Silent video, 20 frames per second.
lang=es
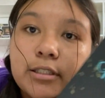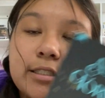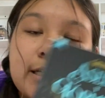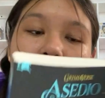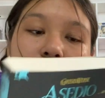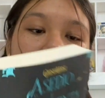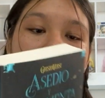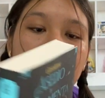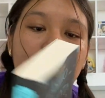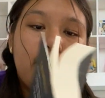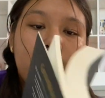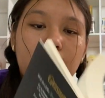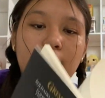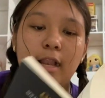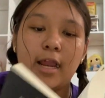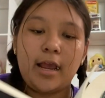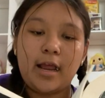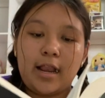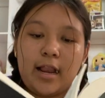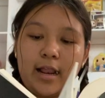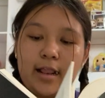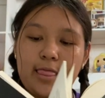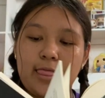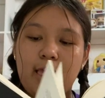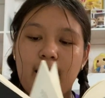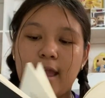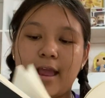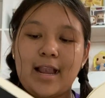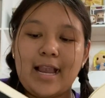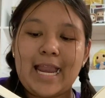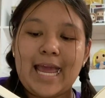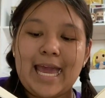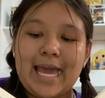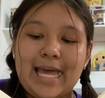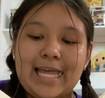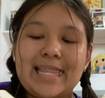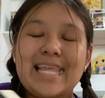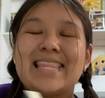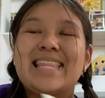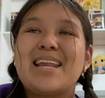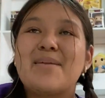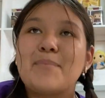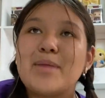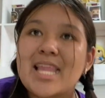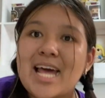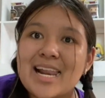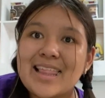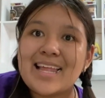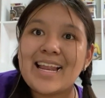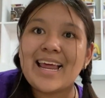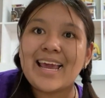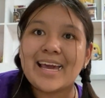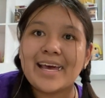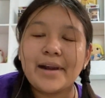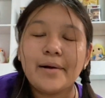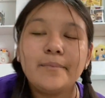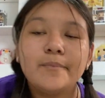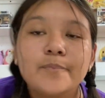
que acabo de, de, terminar de leer.